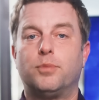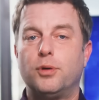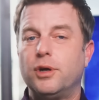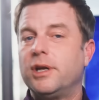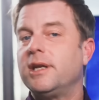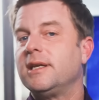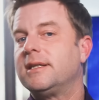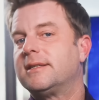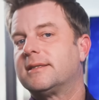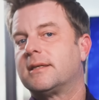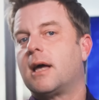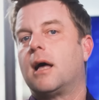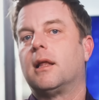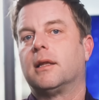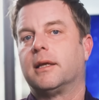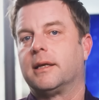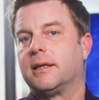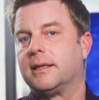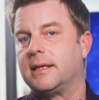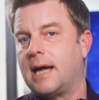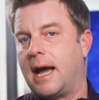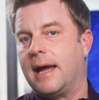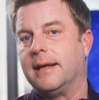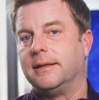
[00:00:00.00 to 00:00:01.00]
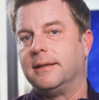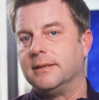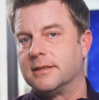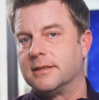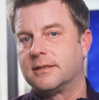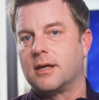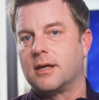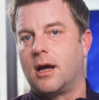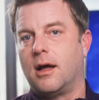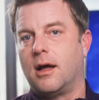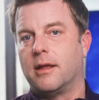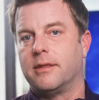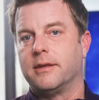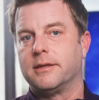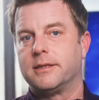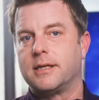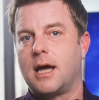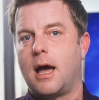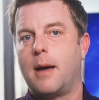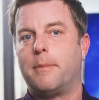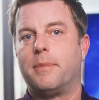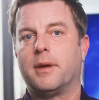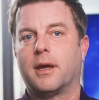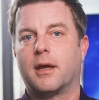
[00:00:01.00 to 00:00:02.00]
довольно надежное руководство по теме
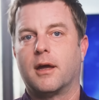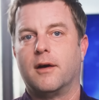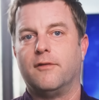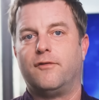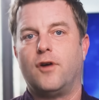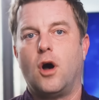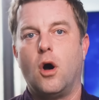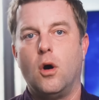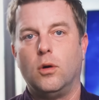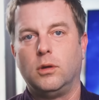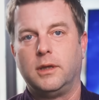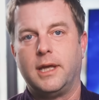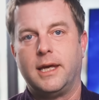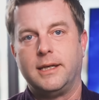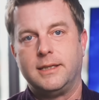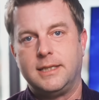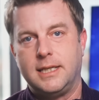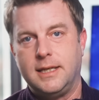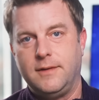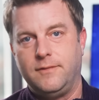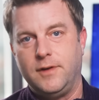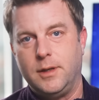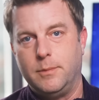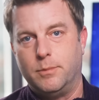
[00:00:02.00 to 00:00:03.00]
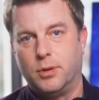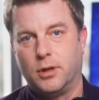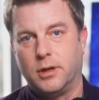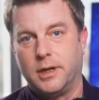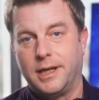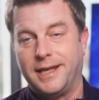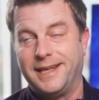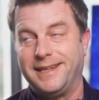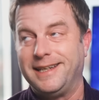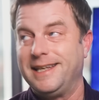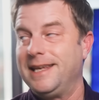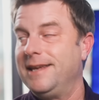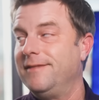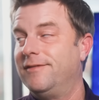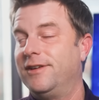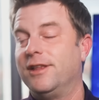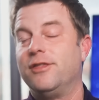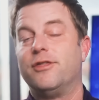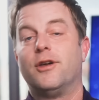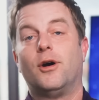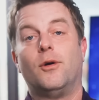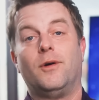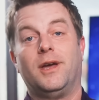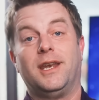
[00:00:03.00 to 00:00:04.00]
выгорания лет телевизоров. Хотя оно и
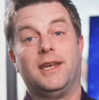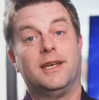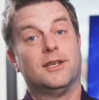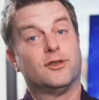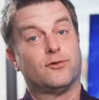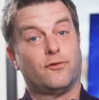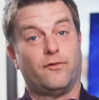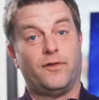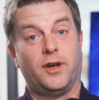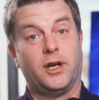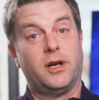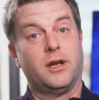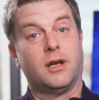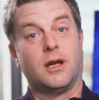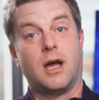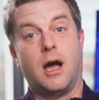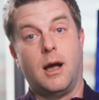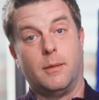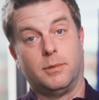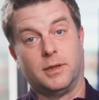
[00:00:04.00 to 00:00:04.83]
не совсем простое.